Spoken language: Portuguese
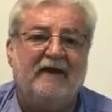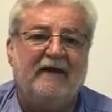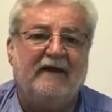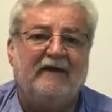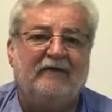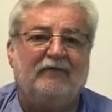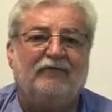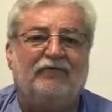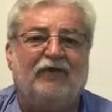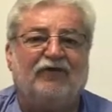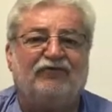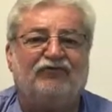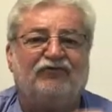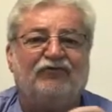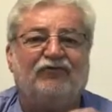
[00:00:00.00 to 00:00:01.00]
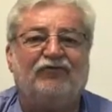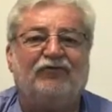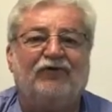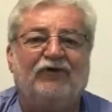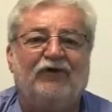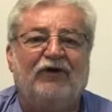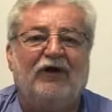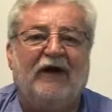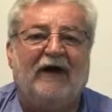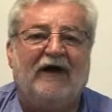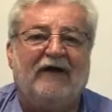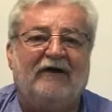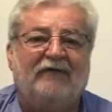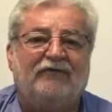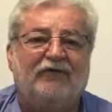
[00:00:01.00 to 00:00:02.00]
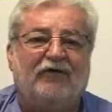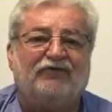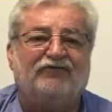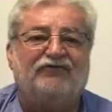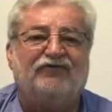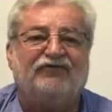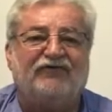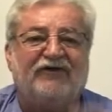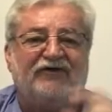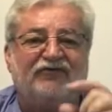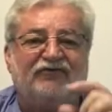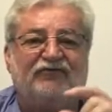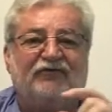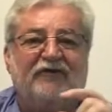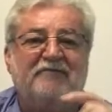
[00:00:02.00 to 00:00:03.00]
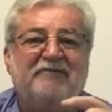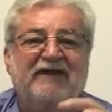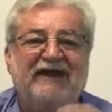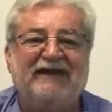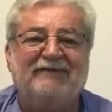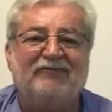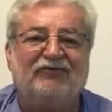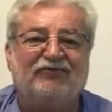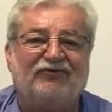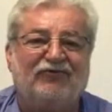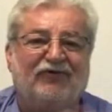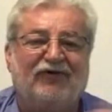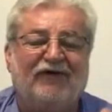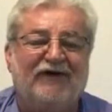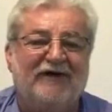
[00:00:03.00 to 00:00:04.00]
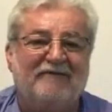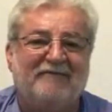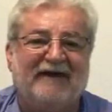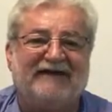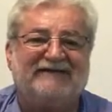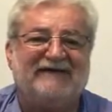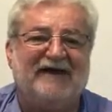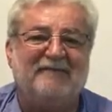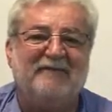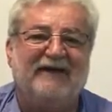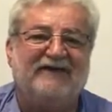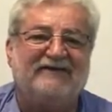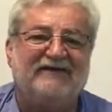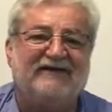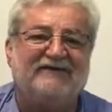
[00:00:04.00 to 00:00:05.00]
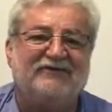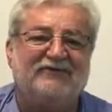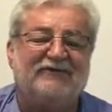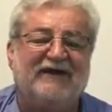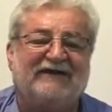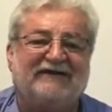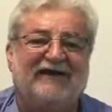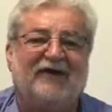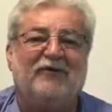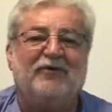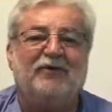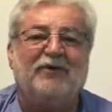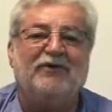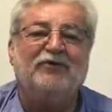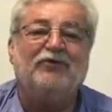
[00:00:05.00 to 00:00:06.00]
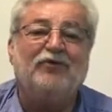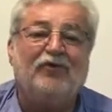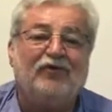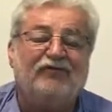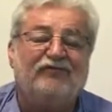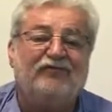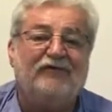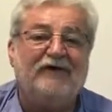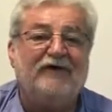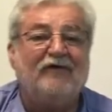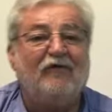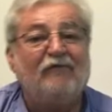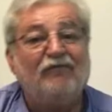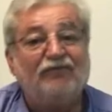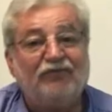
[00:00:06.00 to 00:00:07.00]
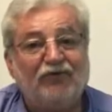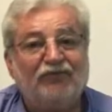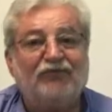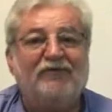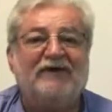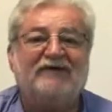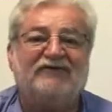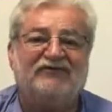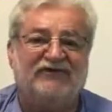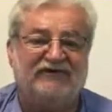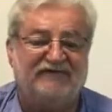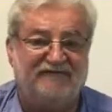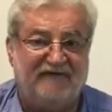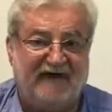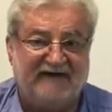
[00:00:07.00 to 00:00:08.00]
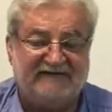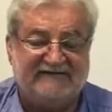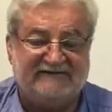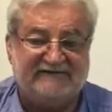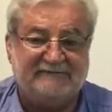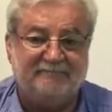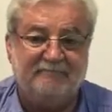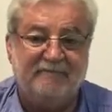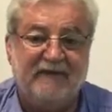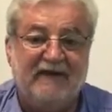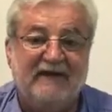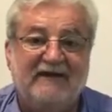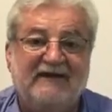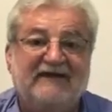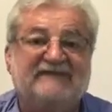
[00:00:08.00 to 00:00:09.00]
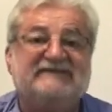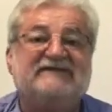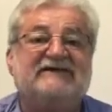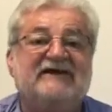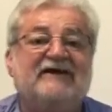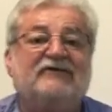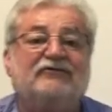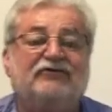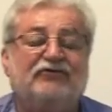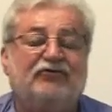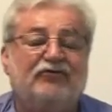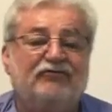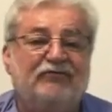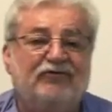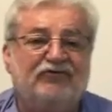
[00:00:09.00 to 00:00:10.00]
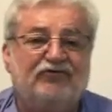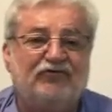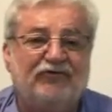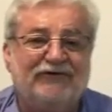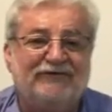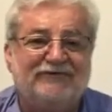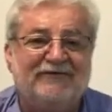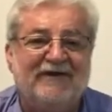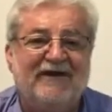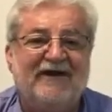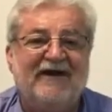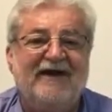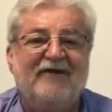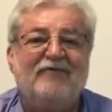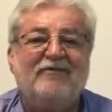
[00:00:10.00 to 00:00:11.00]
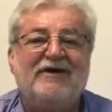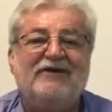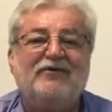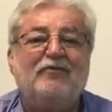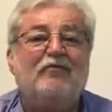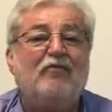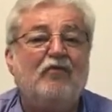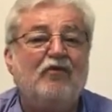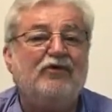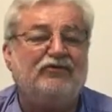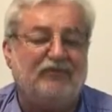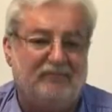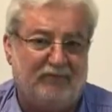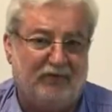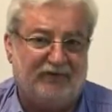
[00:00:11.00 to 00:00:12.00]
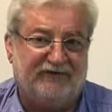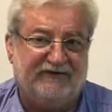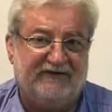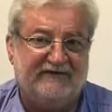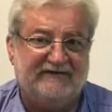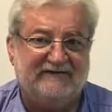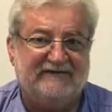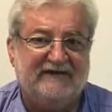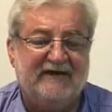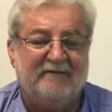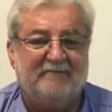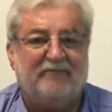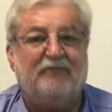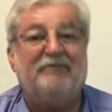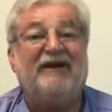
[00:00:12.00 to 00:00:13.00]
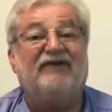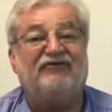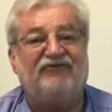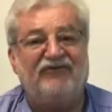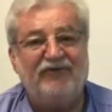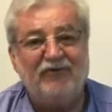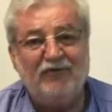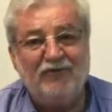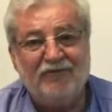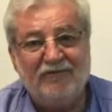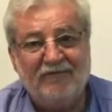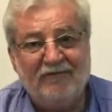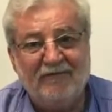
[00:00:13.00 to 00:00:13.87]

É, o, nosso, a, o nosso descanso foi mínimo só, praticamente entre o Natal e o Ano Novo, como todo ano a gente faz. E esse ano de 2018 é um ano muito importante para o Brasil,